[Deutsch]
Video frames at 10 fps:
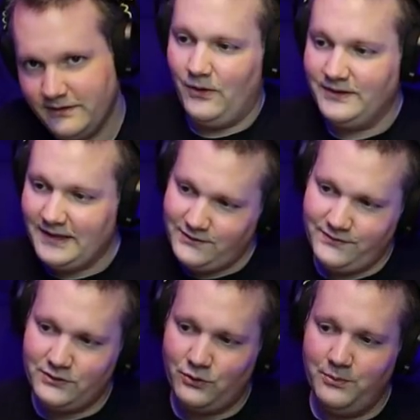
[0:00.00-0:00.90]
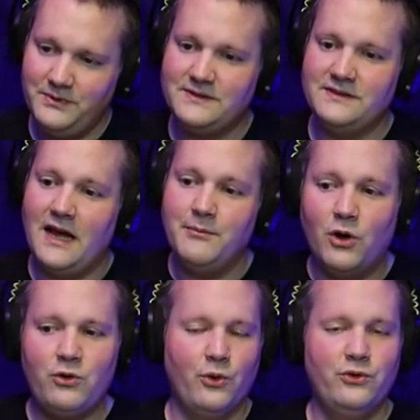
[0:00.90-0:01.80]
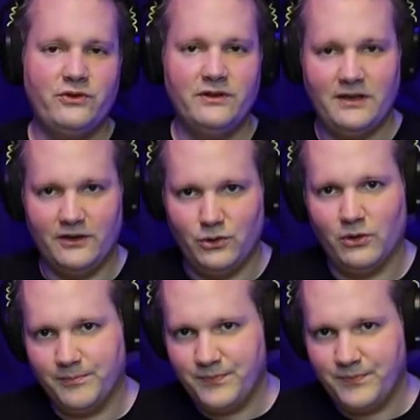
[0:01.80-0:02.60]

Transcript: Und das wiederum ist in einem noch größeren Karton